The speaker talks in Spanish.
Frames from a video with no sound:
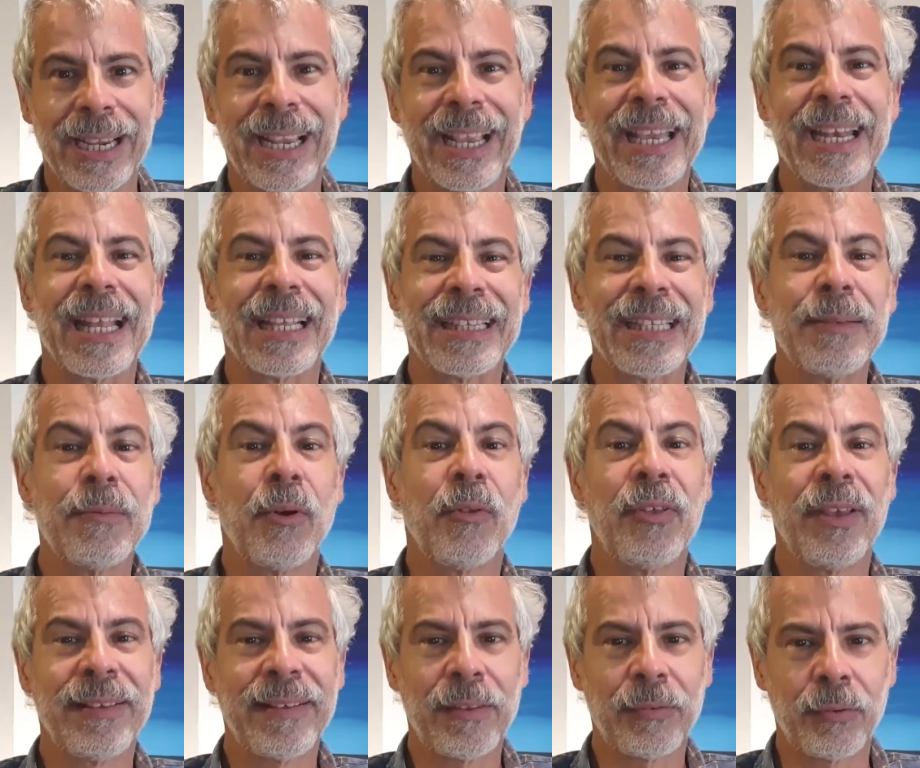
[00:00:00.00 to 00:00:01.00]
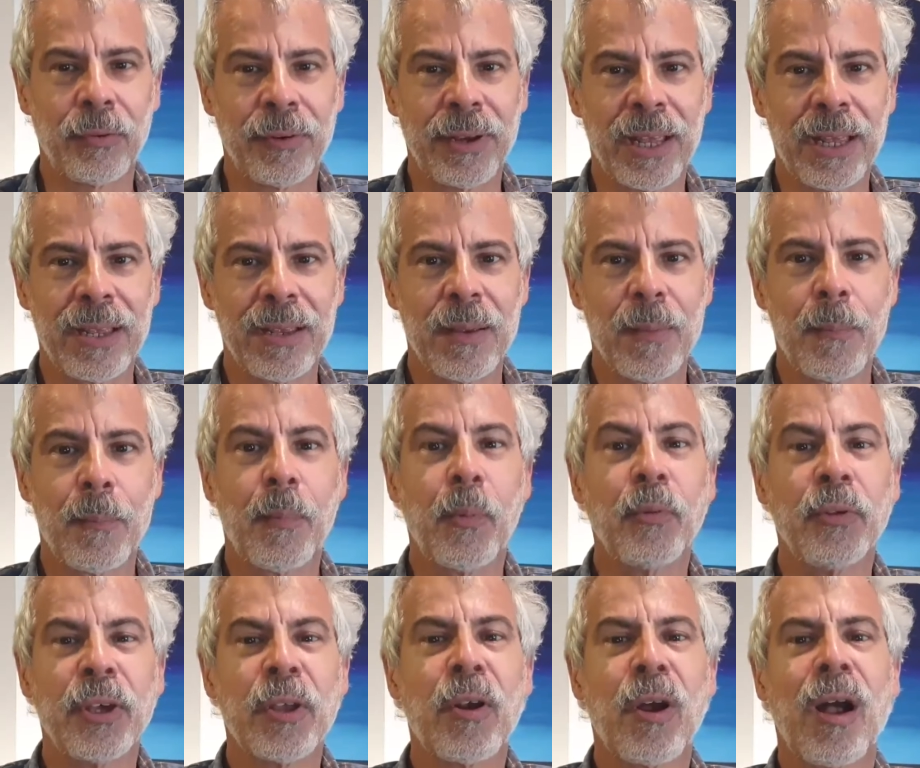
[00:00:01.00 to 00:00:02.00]
que nativos de esa zona
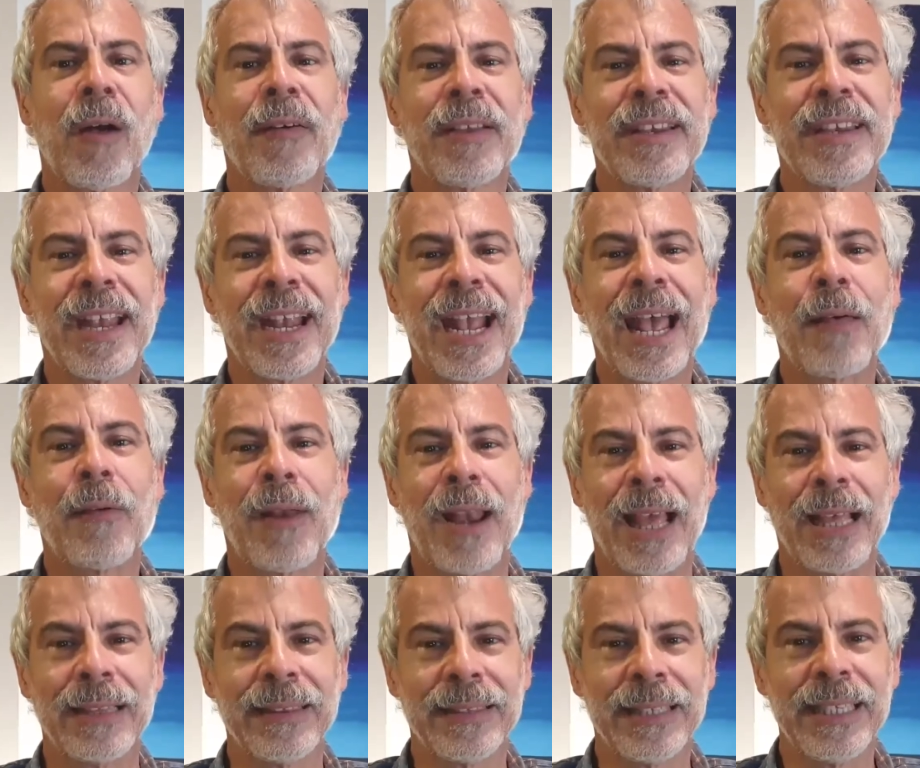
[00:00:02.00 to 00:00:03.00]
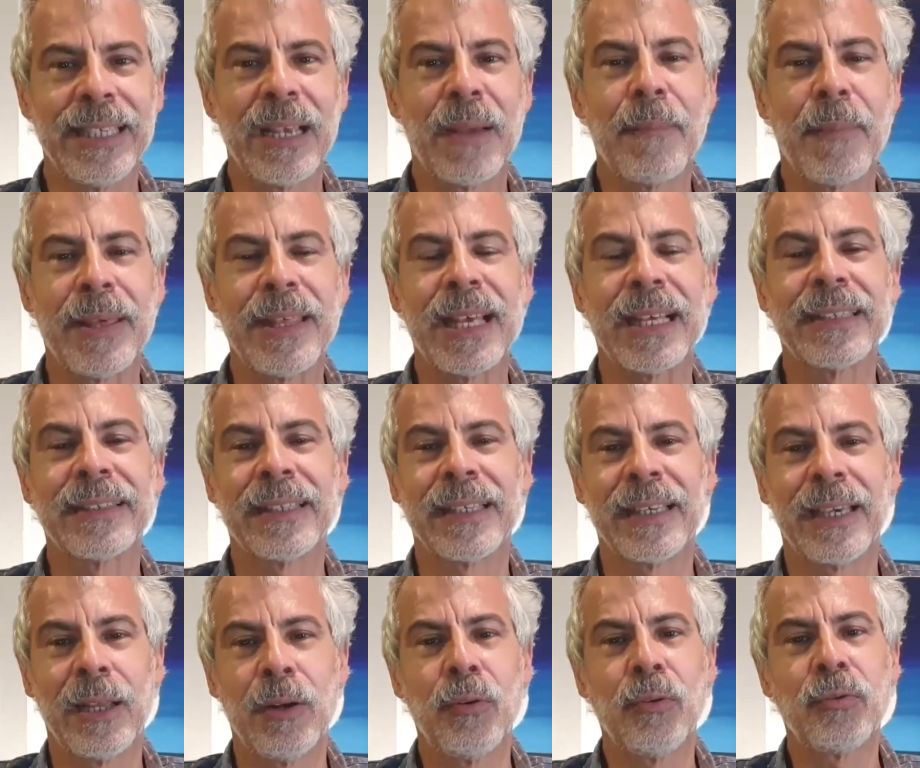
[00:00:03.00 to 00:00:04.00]
pudieron haber llegado a las Antillas
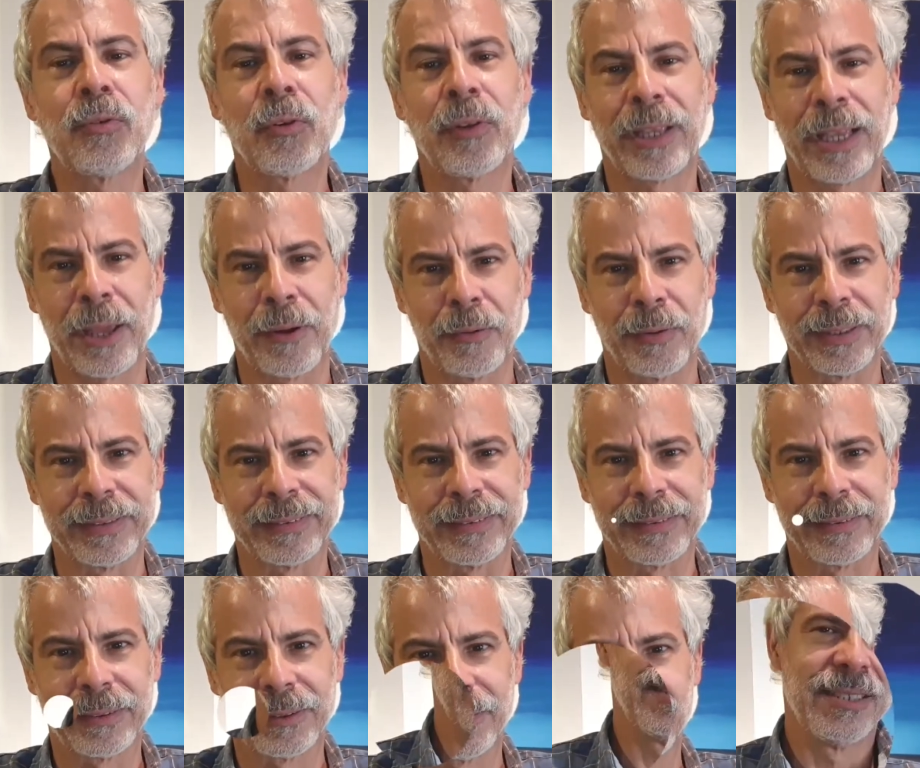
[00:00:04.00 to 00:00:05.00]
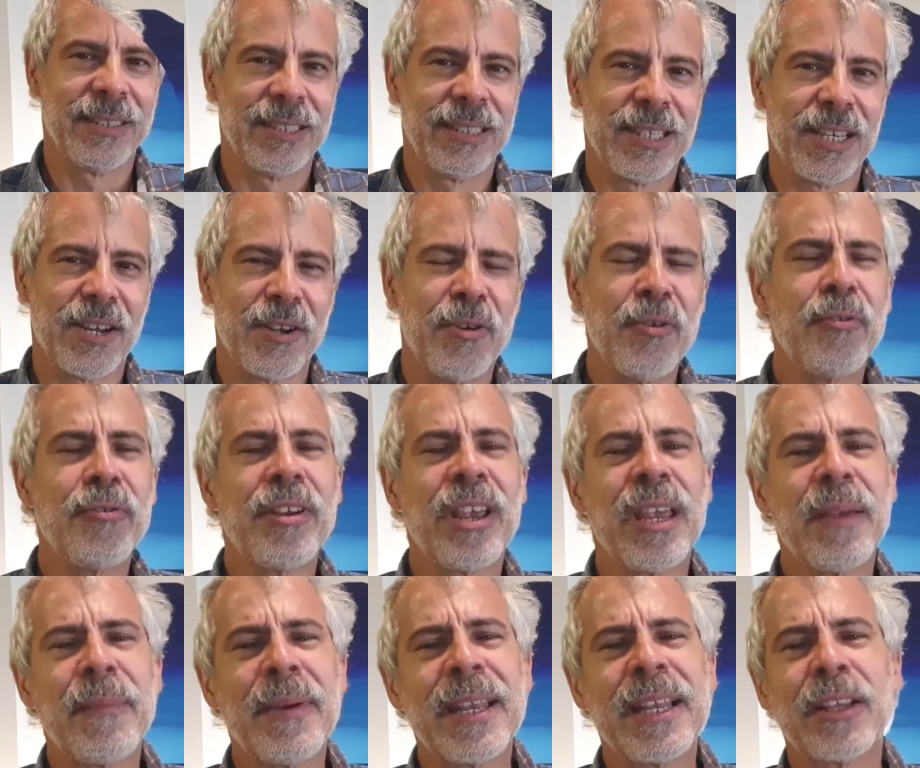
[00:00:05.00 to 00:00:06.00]
mediante el uso de canoas. Núñez
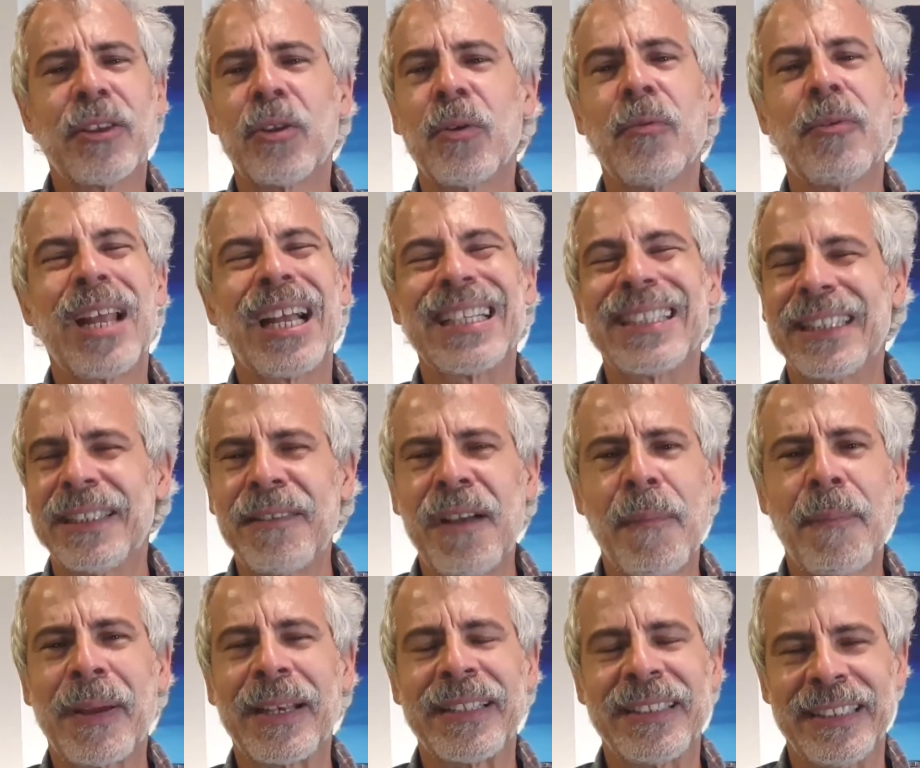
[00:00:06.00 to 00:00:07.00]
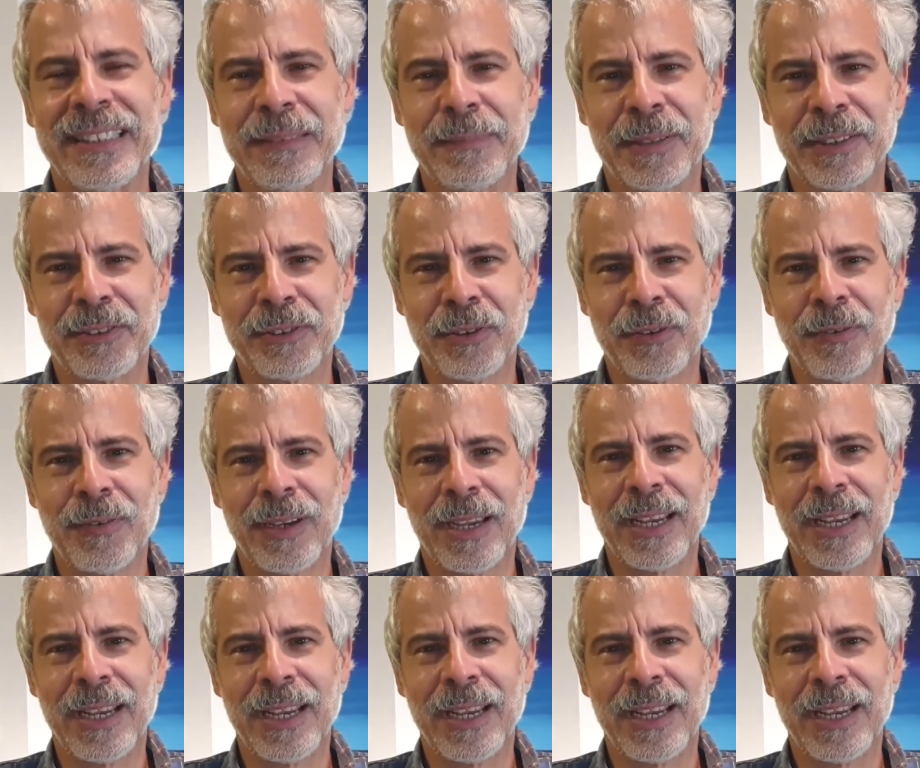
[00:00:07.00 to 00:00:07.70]
Jiménez tuvo una activa participación